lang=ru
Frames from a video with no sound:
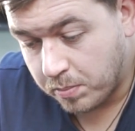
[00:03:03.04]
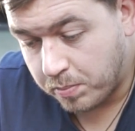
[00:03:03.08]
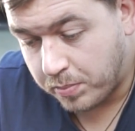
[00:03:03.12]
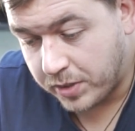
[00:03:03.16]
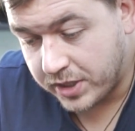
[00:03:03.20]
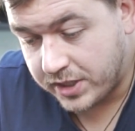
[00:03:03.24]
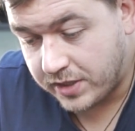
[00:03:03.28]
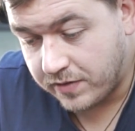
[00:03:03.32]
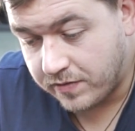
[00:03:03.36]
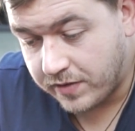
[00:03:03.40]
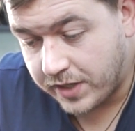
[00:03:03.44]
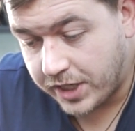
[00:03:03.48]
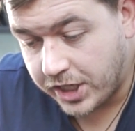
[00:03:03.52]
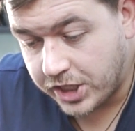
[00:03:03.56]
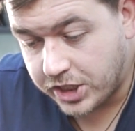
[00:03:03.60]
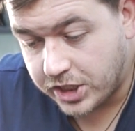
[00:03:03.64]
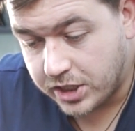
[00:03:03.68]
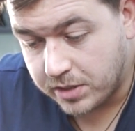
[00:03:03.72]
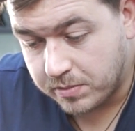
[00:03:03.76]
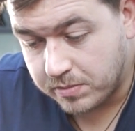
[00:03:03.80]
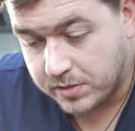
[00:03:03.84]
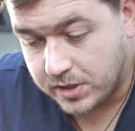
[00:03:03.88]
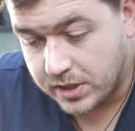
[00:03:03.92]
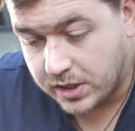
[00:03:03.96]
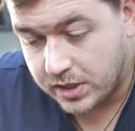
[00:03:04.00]

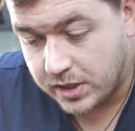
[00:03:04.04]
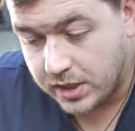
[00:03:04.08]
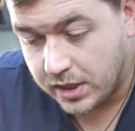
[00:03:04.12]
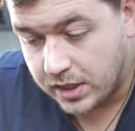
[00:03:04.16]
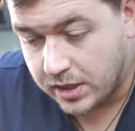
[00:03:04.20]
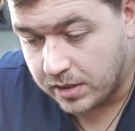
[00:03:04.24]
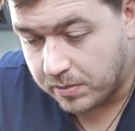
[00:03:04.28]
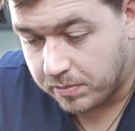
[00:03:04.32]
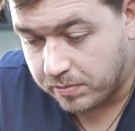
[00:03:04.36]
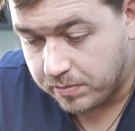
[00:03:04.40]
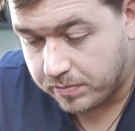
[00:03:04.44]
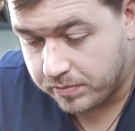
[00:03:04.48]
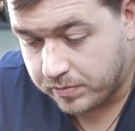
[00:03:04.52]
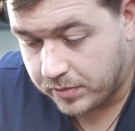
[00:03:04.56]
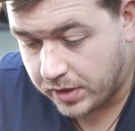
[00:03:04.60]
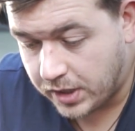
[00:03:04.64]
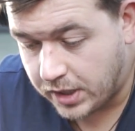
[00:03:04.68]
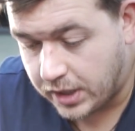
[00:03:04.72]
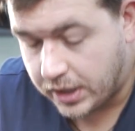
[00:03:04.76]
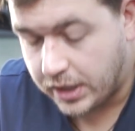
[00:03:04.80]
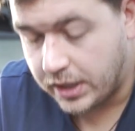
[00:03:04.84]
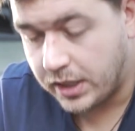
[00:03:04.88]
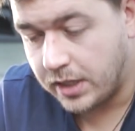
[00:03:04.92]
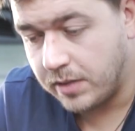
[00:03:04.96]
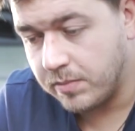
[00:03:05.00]
противоречием, затыком
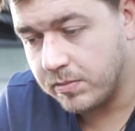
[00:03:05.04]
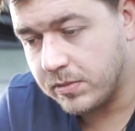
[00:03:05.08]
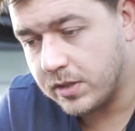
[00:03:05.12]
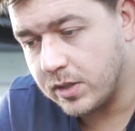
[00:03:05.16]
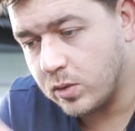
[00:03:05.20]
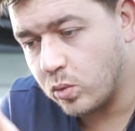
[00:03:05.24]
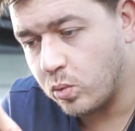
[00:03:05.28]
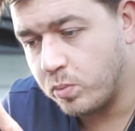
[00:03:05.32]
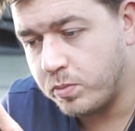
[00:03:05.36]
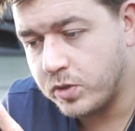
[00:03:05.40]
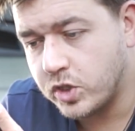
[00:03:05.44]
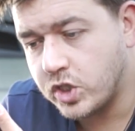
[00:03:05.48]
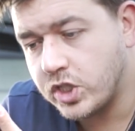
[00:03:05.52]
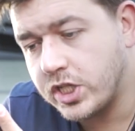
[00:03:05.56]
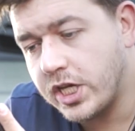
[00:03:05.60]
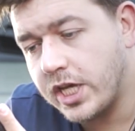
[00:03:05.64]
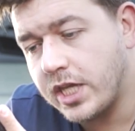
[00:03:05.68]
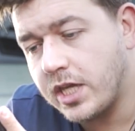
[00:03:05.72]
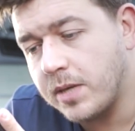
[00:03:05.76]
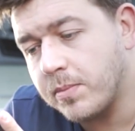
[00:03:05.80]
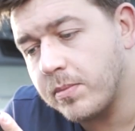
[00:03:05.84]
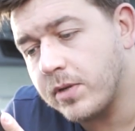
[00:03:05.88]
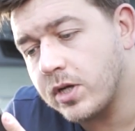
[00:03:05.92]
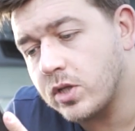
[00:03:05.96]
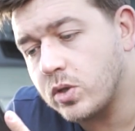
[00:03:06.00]
или каким-то
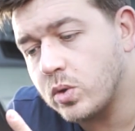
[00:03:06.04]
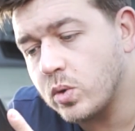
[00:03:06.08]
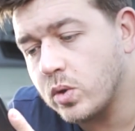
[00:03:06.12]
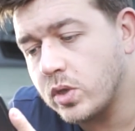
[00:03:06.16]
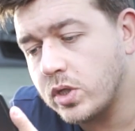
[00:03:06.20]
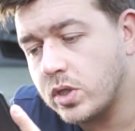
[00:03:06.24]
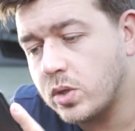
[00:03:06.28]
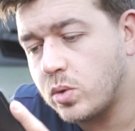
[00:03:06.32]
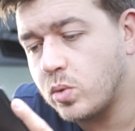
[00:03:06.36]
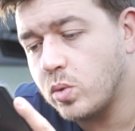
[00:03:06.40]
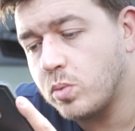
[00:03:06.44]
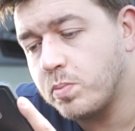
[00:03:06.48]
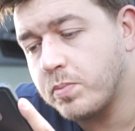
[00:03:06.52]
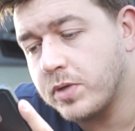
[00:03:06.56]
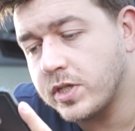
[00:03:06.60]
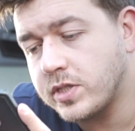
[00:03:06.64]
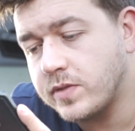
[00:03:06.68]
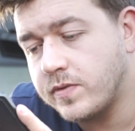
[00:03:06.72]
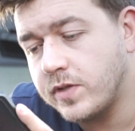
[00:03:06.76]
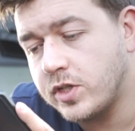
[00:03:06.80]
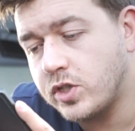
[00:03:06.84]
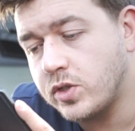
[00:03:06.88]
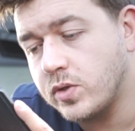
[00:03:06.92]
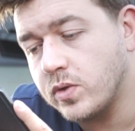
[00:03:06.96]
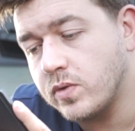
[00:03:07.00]
убеждением, которые тут
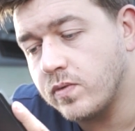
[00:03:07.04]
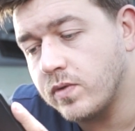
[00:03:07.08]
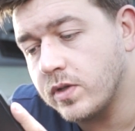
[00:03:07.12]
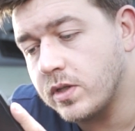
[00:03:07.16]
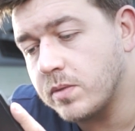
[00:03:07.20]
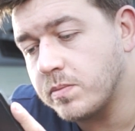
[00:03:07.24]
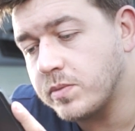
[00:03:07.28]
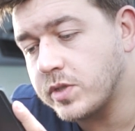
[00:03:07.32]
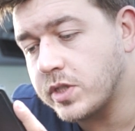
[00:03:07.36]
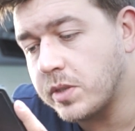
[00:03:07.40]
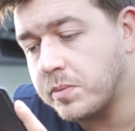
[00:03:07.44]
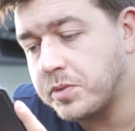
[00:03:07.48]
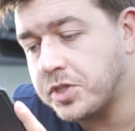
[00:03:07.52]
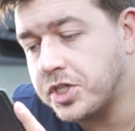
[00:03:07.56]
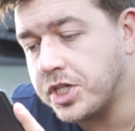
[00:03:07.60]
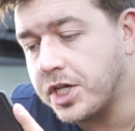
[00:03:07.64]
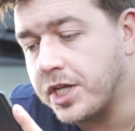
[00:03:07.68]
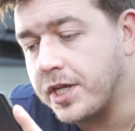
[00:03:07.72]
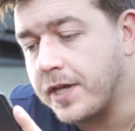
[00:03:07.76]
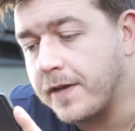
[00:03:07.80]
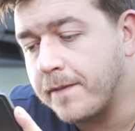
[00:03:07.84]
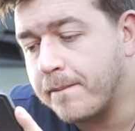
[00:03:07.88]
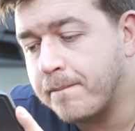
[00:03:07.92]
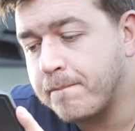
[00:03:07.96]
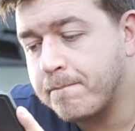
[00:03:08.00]
просвечивают в этом
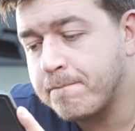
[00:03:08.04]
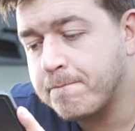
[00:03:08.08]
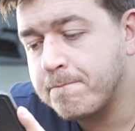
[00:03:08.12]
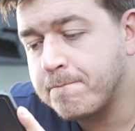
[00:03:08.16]
сообщении.